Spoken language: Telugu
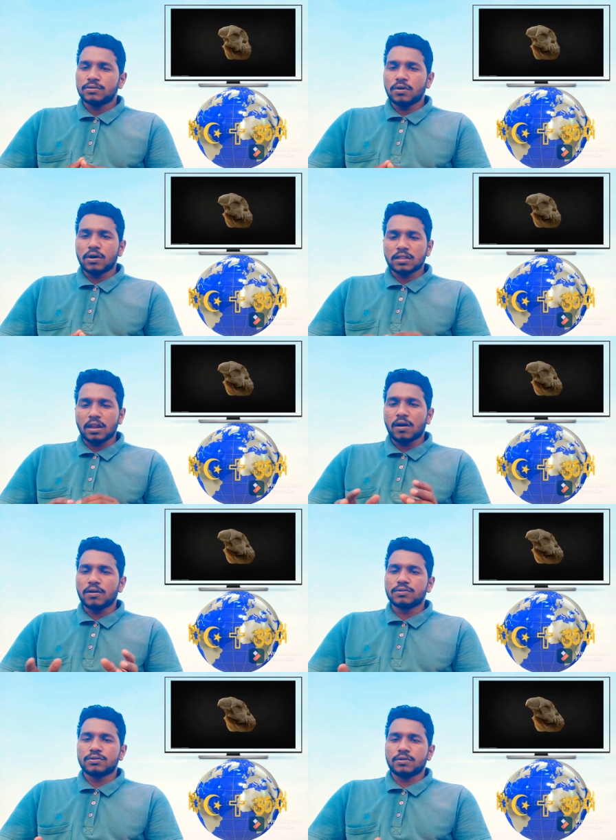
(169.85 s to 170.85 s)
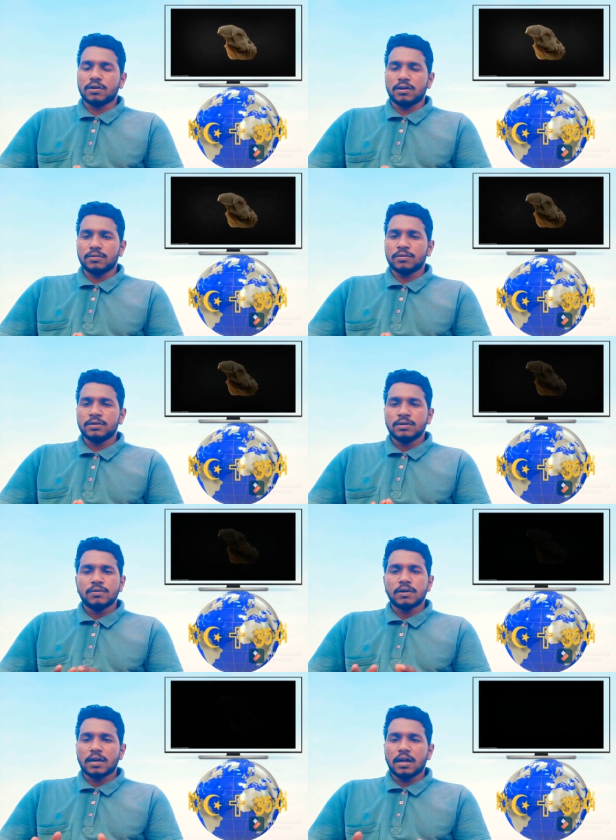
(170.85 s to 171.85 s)
సో అతను ఆకులు చుట్టుకున్నాడు
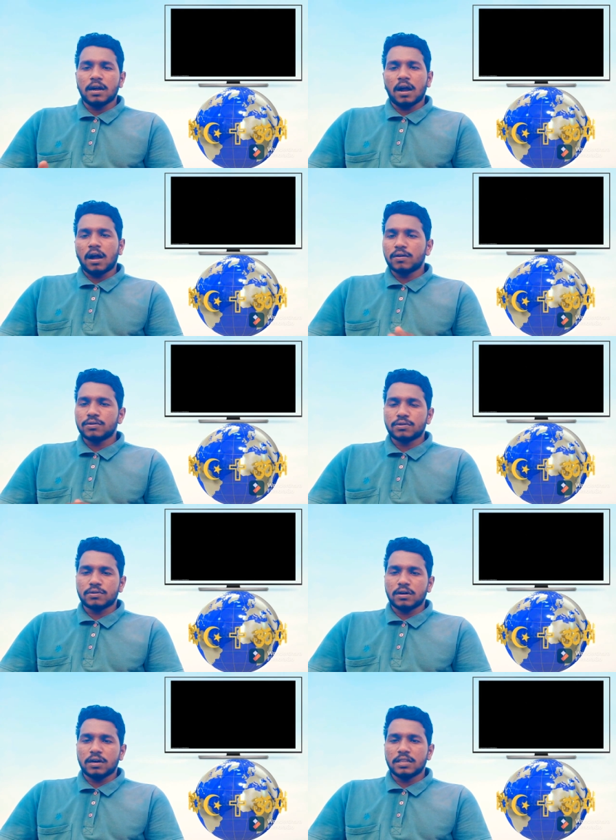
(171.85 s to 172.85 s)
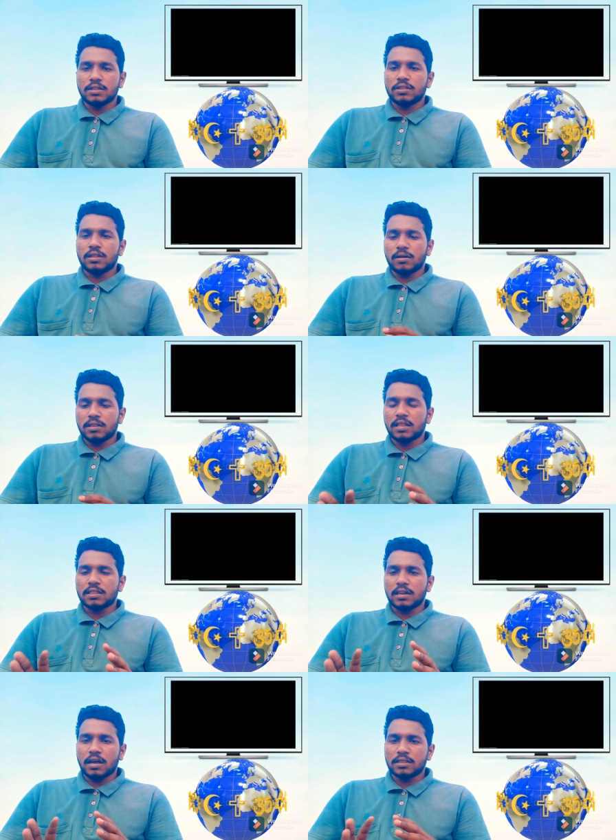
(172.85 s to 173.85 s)
ఓకేనా ఆకులు చుట్టుకున్నాడు ఏదైతే దాన్ని
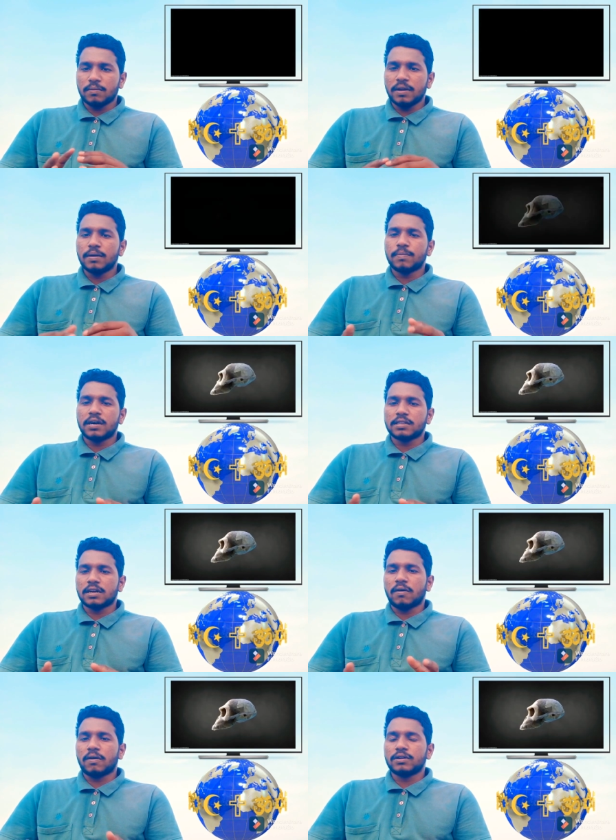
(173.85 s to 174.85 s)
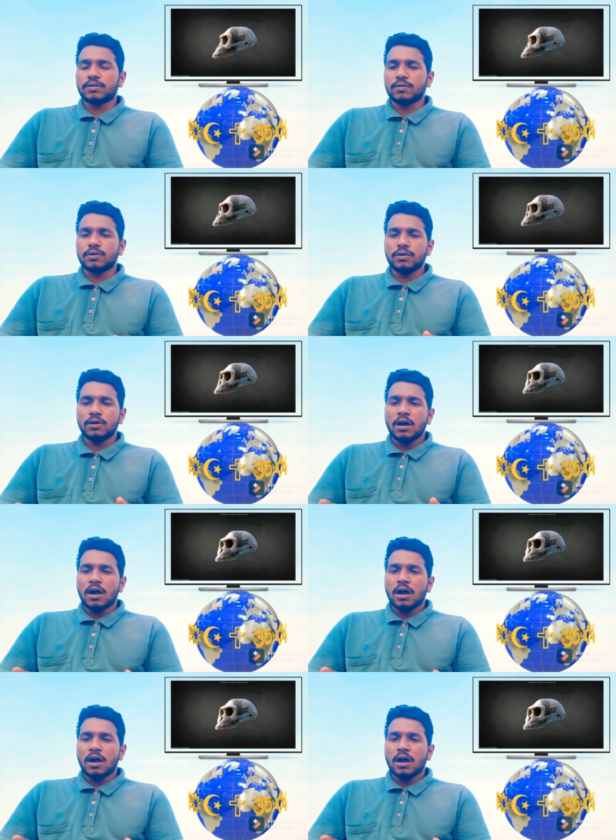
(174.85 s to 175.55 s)
అతను అతని మెయిన్ పార్ట్స్ని కవర్ చేసుకుంటూ